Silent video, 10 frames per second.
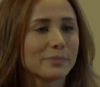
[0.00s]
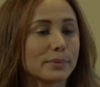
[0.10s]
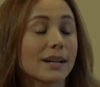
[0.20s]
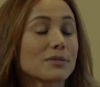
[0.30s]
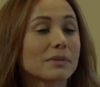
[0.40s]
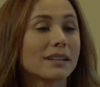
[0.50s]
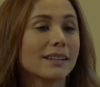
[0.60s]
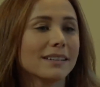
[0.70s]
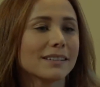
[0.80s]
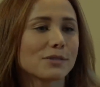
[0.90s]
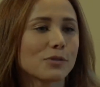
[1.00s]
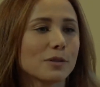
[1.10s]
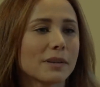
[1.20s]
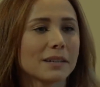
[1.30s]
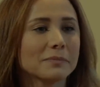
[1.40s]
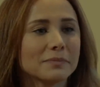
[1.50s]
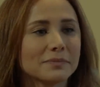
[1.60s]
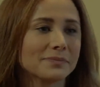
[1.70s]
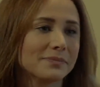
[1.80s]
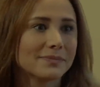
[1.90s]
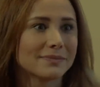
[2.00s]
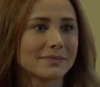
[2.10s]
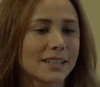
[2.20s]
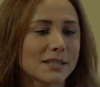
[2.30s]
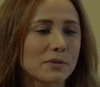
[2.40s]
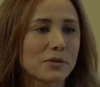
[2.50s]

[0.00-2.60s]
Bırak şimdi kayıyı. Söyle bakayım. Nazmi ne